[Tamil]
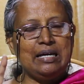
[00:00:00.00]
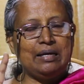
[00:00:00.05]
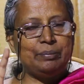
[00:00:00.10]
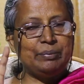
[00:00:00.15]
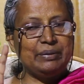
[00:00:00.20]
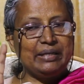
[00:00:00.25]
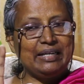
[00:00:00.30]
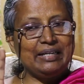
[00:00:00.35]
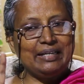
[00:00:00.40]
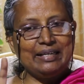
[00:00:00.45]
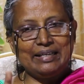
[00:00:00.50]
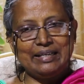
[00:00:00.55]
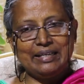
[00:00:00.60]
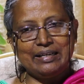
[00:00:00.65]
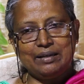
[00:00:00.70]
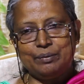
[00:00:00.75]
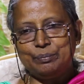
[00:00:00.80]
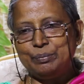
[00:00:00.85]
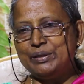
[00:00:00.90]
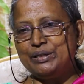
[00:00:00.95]
அப்போ என்றைக்கு
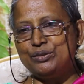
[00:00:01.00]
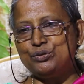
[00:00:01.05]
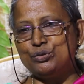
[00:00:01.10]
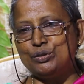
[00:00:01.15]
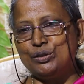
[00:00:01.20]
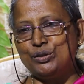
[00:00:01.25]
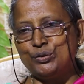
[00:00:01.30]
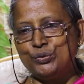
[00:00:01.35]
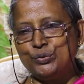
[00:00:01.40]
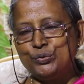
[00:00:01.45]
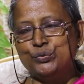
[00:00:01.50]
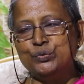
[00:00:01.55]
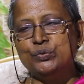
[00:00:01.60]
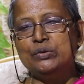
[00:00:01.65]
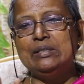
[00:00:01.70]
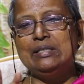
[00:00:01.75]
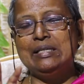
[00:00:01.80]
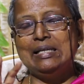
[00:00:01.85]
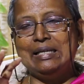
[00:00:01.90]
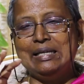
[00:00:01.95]
என்ன பேர் சொல்லணும்
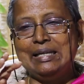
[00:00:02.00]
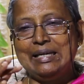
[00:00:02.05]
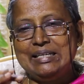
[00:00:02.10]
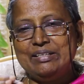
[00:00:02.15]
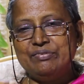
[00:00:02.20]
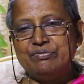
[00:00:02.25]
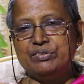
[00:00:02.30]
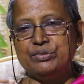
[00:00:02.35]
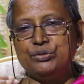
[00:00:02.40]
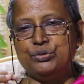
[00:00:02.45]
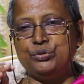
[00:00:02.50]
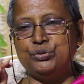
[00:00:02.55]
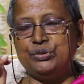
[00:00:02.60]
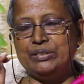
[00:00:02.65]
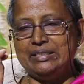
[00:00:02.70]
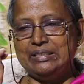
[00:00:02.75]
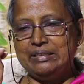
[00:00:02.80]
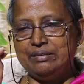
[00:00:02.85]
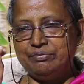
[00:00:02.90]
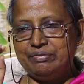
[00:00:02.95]
லைஃப்
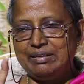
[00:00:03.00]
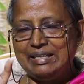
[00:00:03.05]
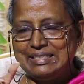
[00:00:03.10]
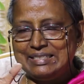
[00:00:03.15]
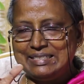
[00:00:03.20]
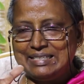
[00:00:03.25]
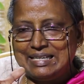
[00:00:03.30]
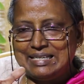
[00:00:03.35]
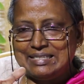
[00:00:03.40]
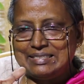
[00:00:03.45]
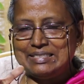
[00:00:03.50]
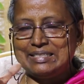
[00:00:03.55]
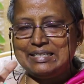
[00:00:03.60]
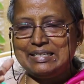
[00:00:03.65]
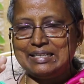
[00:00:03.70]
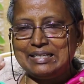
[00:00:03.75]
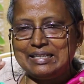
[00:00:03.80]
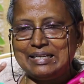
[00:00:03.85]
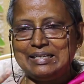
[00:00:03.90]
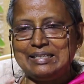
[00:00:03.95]
அசோசியேட்டட் ஃபேட்டி ஆசிட்
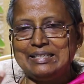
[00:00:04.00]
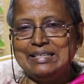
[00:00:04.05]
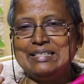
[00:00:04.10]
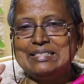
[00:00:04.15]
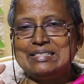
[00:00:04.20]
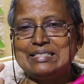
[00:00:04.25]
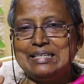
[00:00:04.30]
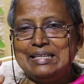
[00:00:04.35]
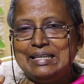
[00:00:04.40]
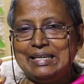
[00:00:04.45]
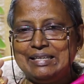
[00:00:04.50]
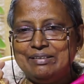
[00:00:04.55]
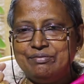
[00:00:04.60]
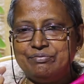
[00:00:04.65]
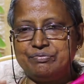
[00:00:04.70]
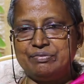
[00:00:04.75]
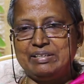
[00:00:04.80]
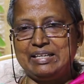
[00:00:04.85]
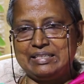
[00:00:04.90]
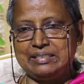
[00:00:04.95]
இட் கண்டென்ஸ்
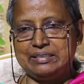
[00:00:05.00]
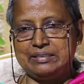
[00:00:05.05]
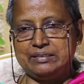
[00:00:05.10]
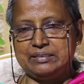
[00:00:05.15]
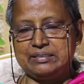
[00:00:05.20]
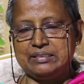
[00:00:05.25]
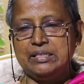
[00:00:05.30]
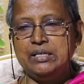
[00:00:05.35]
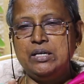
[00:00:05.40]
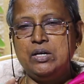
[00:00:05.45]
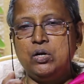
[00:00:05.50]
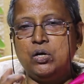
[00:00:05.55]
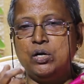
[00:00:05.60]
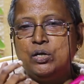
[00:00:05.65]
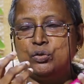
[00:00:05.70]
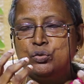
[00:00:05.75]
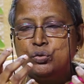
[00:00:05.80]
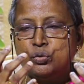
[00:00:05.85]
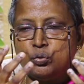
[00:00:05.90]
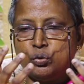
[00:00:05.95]
லைஃப் ஃபேக்டர்ஸ்
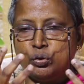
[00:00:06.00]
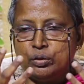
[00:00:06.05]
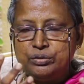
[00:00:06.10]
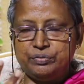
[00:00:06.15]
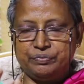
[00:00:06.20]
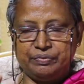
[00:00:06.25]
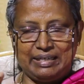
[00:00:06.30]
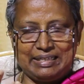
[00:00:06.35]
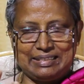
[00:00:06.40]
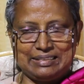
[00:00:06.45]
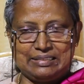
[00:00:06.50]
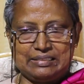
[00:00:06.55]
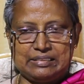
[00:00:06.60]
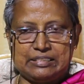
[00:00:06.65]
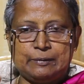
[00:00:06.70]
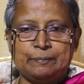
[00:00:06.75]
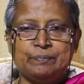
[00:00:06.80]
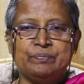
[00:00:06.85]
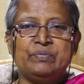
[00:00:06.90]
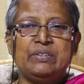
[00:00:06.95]
ஆர் க்ரோத்
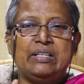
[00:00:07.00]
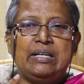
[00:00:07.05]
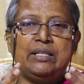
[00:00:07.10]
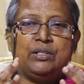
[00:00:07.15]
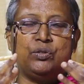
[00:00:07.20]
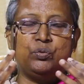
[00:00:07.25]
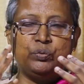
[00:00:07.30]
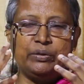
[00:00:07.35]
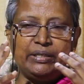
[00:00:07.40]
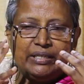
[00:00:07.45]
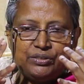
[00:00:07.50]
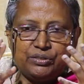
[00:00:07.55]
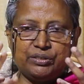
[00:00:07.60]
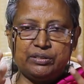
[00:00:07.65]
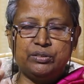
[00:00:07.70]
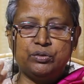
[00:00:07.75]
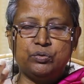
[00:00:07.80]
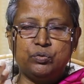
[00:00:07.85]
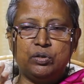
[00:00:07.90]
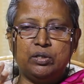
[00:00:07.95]
ஃபேக்டர்ஸ் அந்த உயிர்
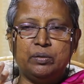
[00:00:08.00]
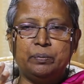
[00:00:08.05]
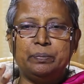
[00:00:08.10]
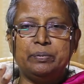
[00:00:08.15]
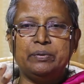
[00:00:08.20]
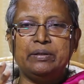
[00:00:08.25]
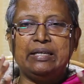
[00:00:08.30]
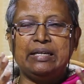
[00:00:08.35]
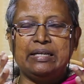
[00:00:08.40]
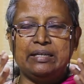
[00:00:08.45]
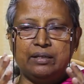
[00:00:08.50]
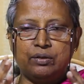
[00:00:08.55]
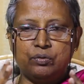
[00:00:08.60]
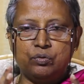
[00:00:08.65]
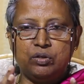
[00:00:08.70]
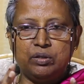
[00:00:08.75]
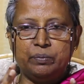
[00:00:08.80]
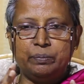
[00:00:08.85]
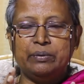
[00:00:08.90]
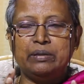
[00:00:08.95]
சத்து கொழுப்பு எண்ணெய்
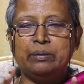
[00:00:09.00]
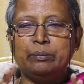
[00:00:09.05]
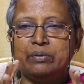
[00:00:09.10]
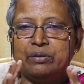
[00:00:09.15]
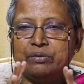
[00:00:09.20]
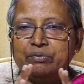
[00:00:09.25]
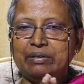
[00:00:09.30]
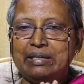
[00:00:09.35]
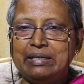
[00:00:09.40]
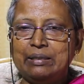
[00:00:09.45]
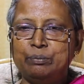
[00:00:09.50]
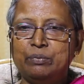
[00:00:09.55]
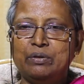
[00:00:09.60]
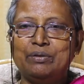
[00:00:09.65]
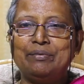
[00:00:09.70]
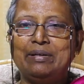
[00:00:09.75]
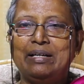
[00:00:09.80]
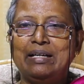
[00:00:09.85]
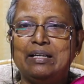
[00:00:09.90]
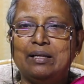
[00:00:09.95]
கொழுப்பு நமக்கு வேணுமா
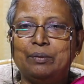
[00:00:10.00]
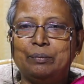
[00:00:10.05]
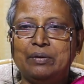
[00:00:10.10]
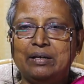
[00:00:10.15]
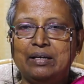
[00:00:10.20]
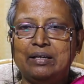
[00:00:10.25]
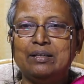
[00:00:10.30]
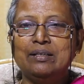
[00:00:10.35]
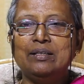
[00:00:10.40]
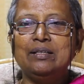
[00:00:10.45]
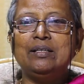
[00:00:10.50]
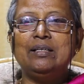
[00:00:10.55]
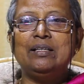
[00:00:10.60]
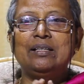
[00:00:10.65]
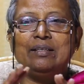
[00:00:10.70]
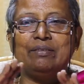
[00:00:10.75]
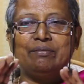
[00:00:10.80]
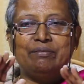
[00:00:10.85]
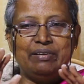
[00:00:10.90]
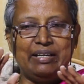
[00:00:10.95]
வேண்டாமா
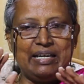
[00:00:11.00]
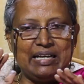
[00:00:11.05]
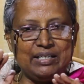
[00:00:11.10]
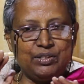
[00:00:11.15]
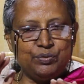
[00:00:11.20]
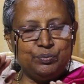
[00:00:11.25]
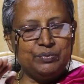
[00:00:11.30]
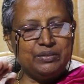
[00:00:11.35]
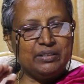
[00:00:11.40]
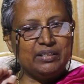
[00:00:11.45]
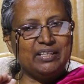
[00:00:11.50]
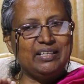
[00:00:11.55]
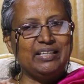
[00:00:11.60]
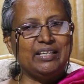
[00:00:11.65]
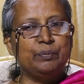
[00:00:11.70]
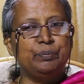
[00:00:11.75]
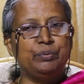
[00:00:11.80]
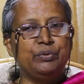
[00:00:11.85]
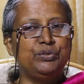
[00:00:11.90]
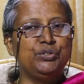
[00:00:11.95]
வேணுன்றதை
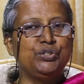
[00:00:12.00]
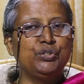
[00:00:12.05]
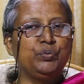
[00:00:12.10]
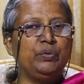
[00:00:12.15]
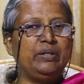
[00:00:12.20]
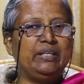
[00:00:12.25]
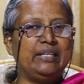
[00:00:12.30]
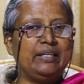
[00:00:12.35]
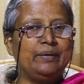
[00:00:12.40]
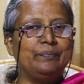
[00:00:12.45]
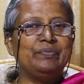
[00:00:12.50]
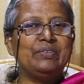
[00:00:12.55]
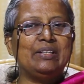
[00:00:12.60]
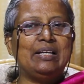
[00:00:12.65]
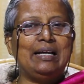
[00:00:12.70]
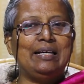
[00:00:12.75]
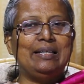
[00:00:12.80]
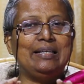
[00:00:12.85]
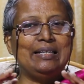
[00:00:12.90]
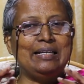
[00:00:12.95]
நீங்கள் புரிஞ்சுக்குவீங்க
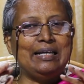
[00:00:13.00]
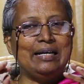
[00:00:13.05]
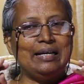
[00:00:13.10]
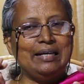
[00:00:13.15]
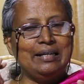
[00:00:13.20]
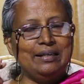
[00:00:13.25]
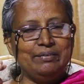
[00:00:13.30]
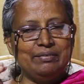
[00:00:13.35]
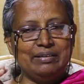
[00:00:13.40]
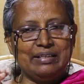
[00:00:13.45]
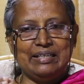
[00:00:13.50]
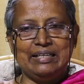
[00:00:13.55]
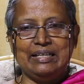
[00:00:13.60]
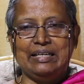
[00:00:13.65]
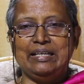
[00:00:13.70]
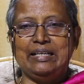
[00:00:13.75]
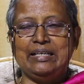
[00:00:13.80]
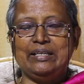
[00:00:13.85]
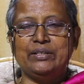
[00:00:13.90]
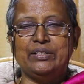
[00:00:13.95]
அதில் நாலு வகை
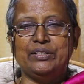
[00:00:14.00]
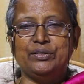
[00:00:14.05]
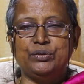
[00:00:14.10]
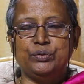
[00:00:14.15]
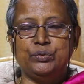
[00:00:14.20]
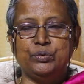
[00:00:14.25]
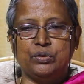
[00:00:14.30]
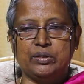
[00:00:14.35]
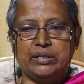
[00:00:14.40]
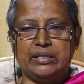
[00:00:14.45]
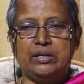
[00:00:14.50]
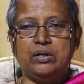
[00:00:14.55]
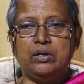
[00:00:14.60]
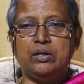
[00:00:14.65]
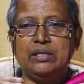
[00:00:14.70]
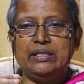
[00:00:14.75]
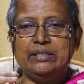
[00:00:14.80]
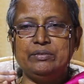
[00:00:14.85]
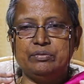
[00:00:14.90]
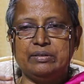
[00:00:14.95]
எண்ணெயும் எடுத்துக்கோங்க
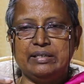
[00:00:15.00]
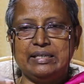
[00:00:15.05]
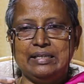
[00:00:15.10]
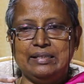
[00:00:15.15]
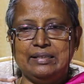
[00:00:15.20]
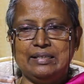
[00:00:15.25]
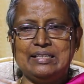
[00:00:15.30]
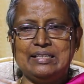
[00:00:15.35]
ஆலிவ் ஆயில்